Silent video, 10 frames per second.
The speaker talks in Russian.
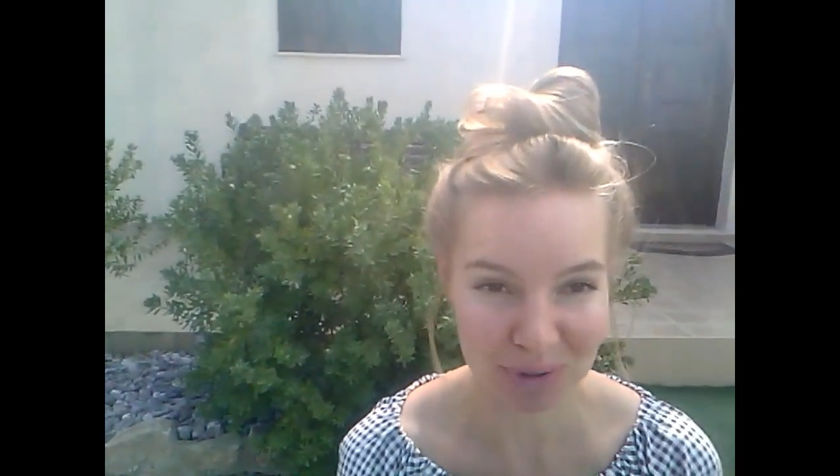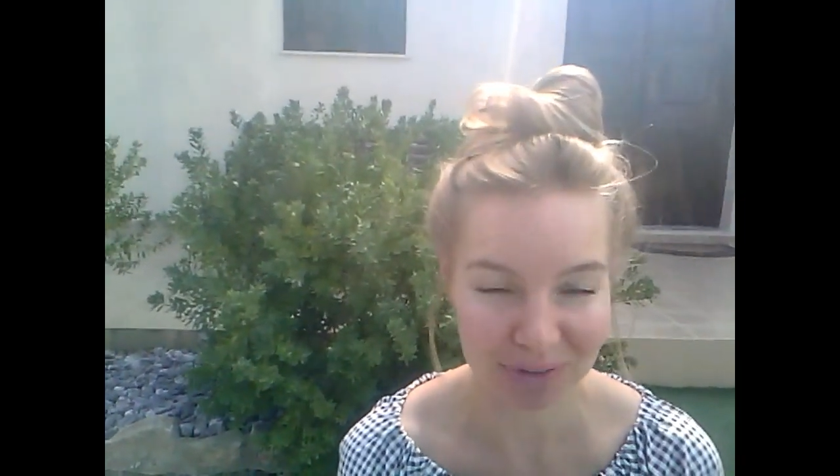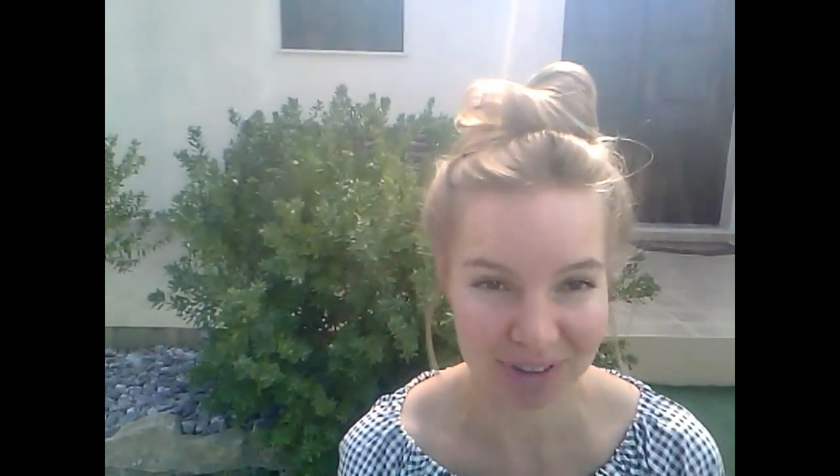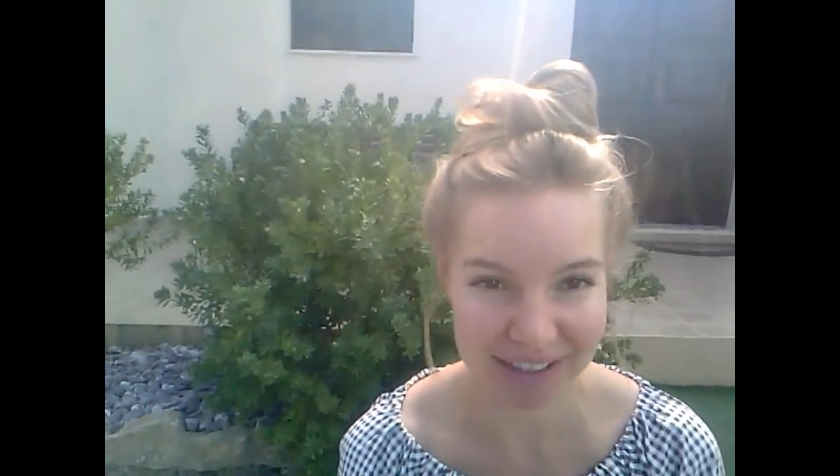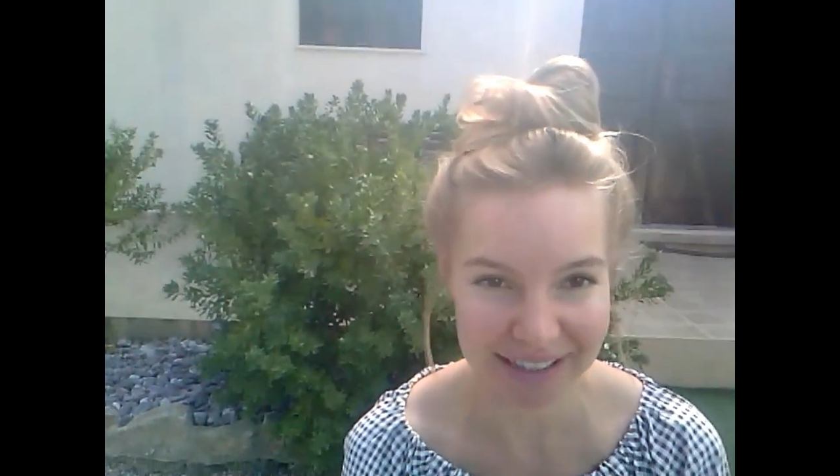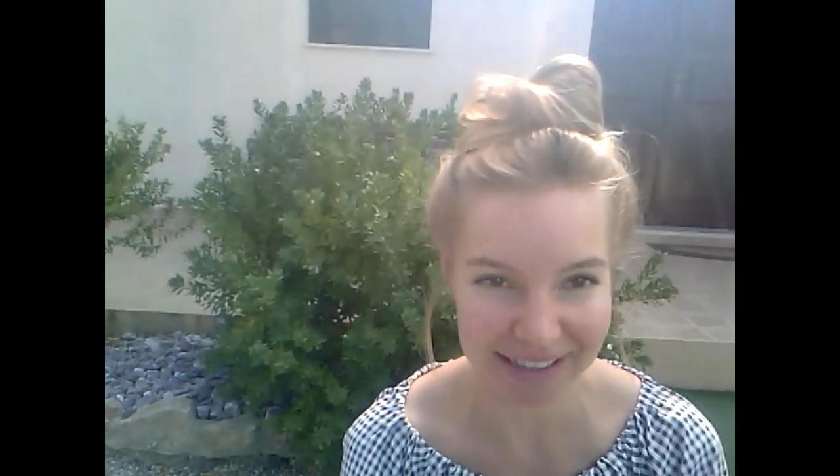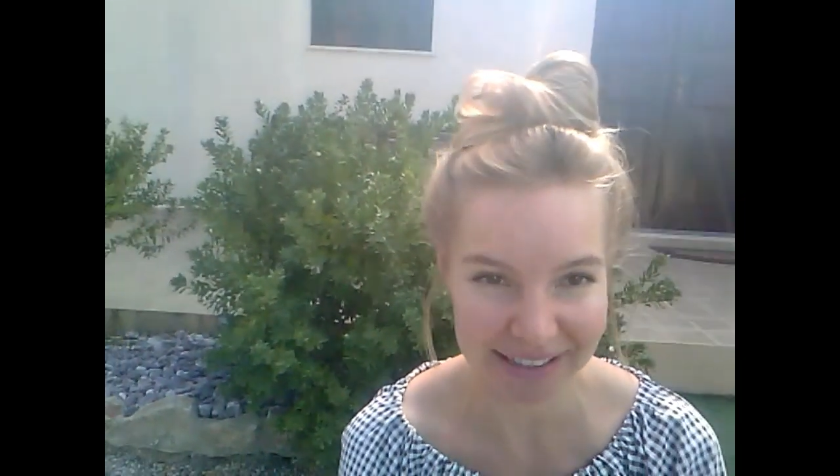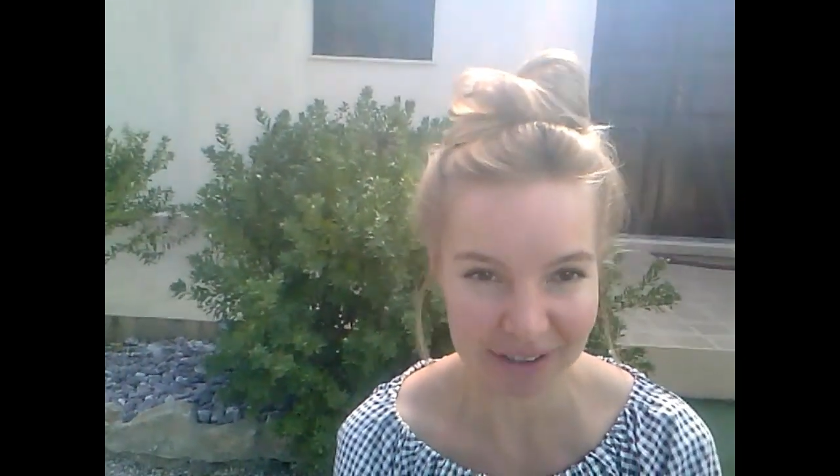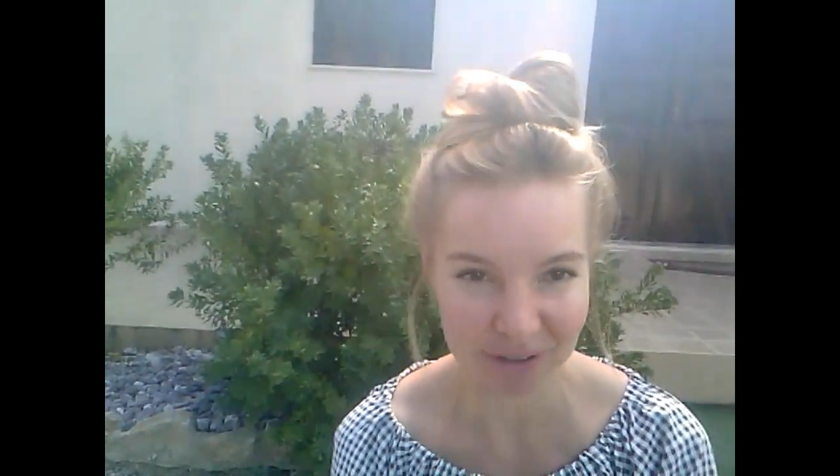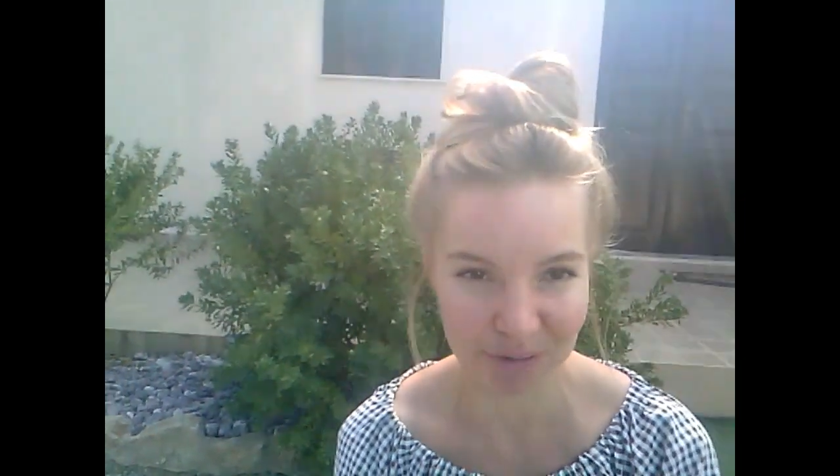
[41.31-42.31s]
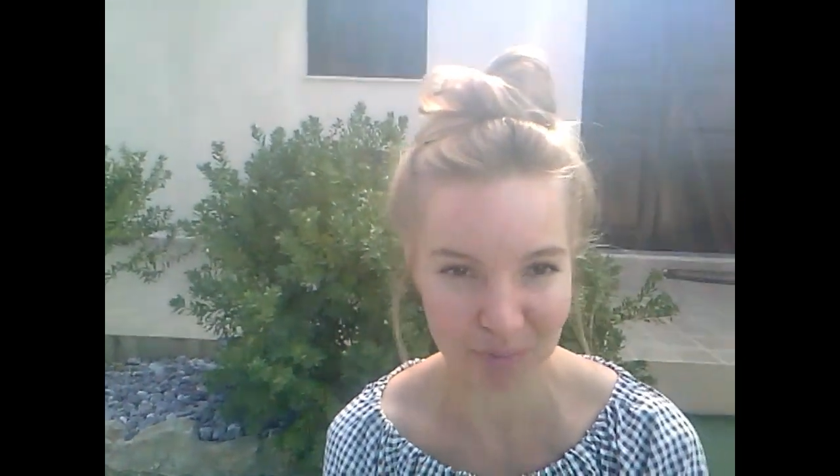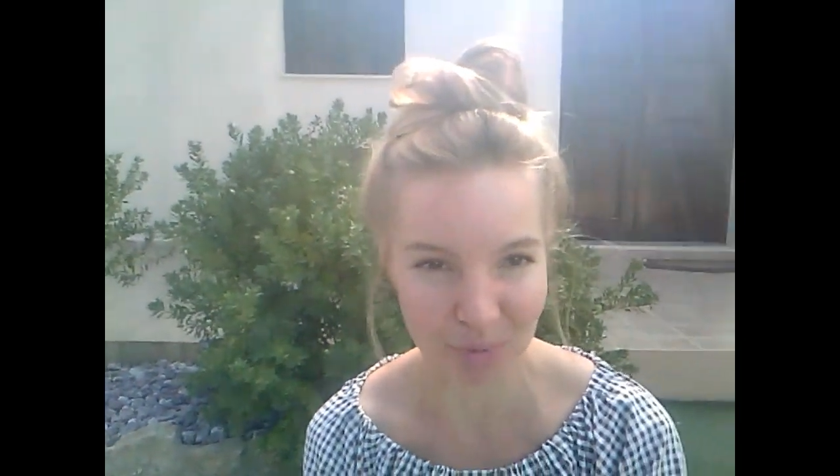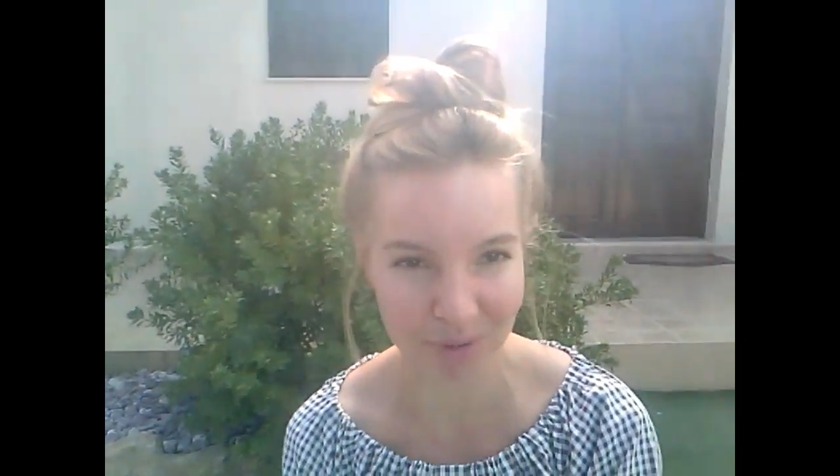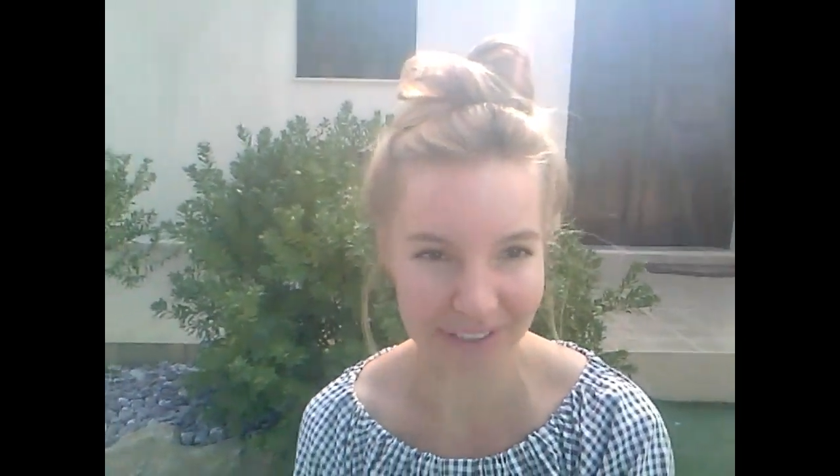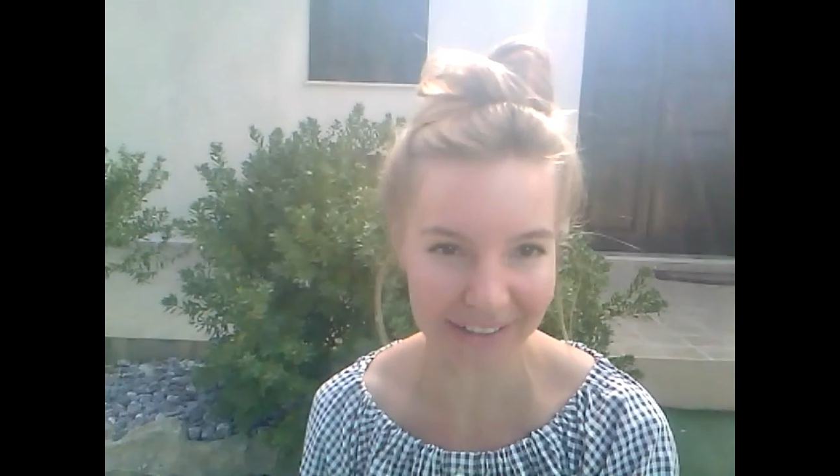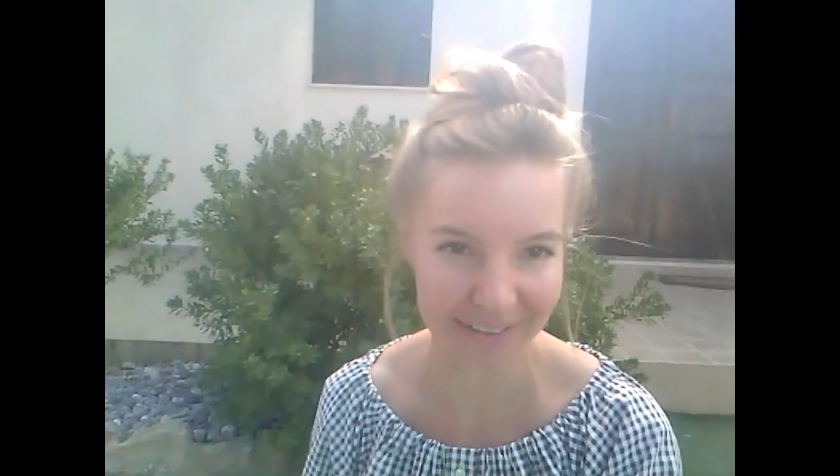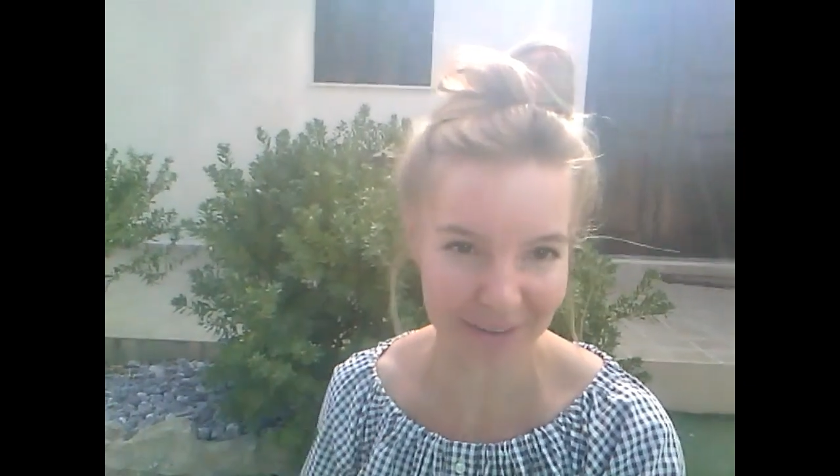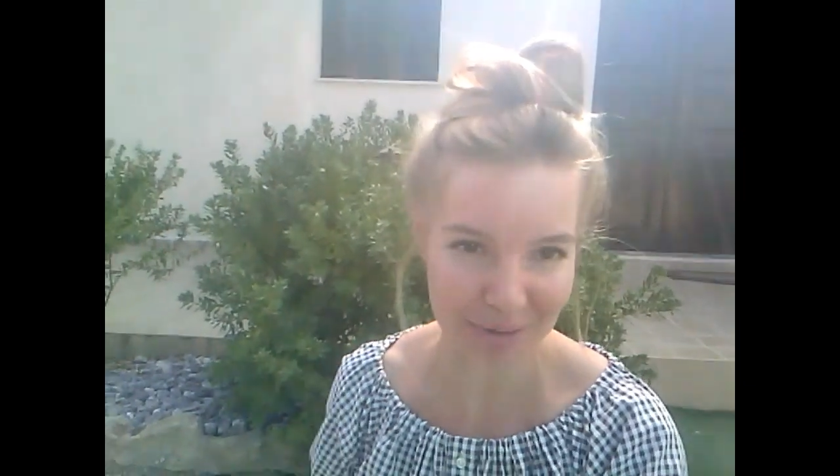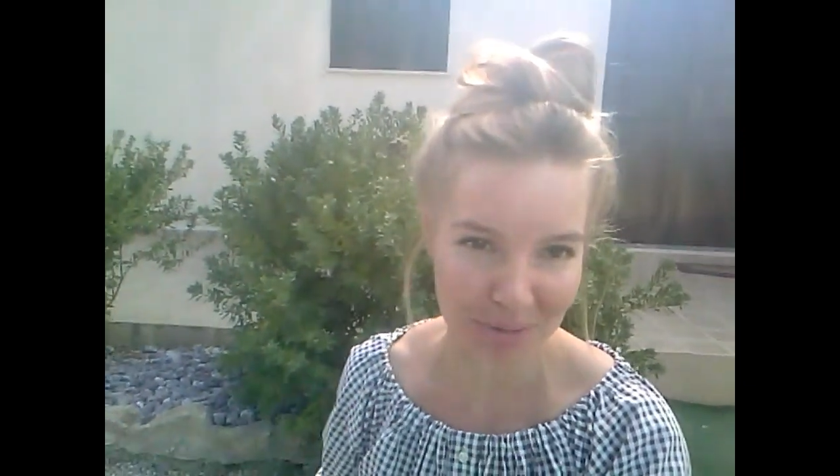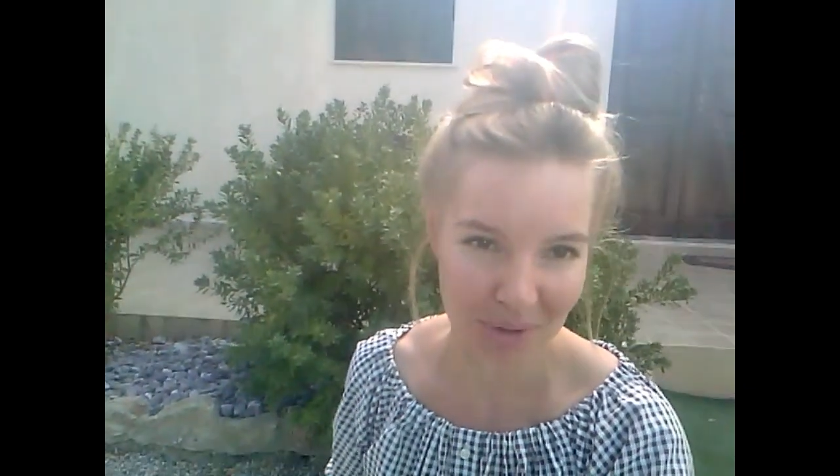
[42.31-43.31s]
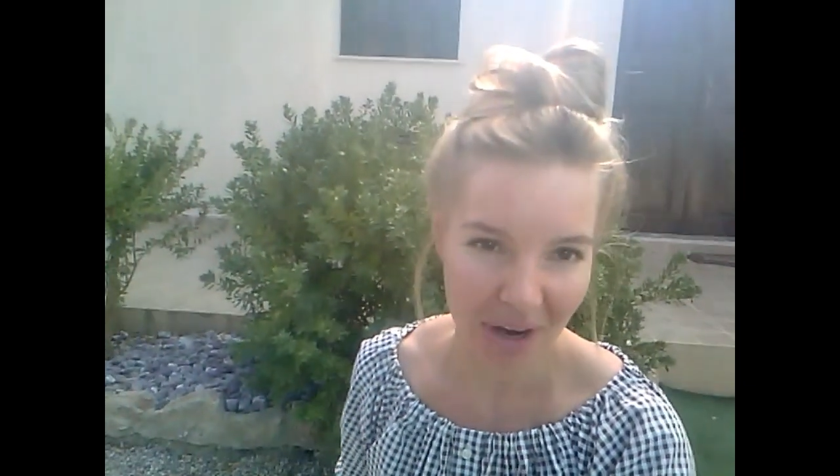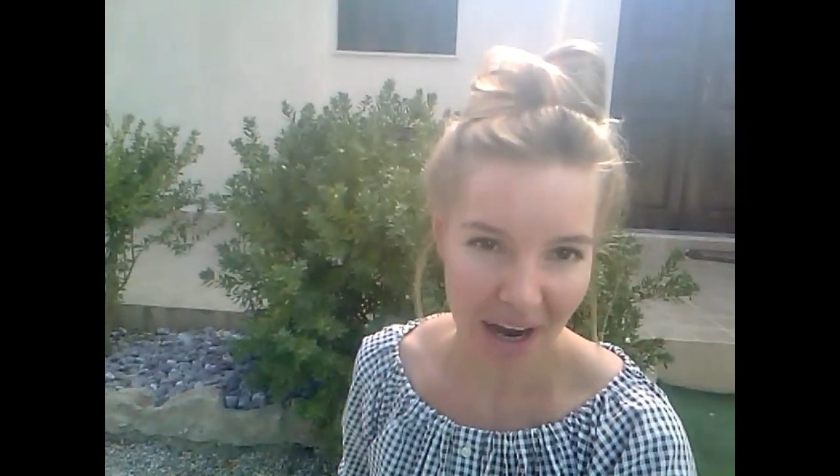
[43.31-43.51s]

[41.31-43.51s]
приводить в более такую